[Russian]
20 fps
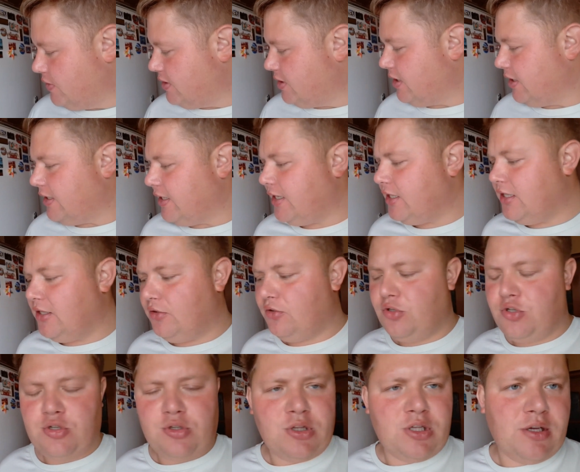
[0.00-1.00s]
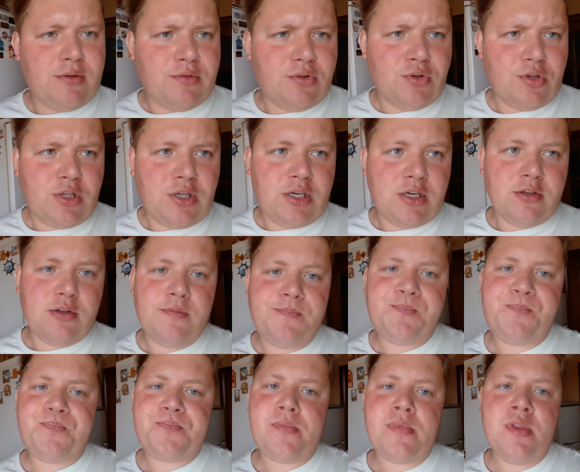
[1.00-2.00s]
салата, а то что-то давно не ел
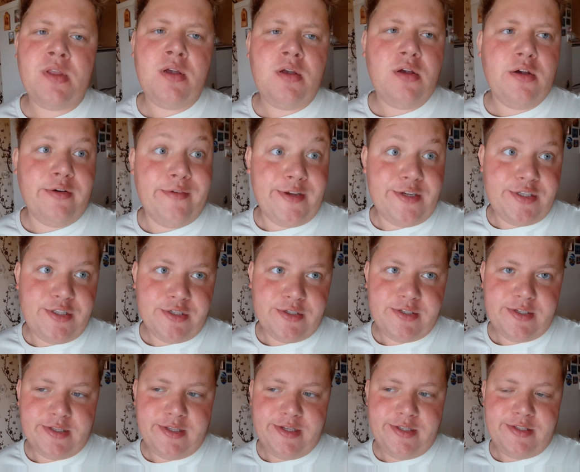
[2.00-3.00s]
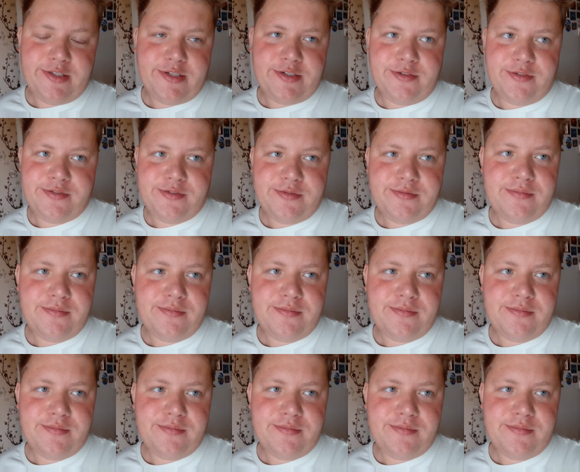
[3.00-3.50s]
овощных салатиков.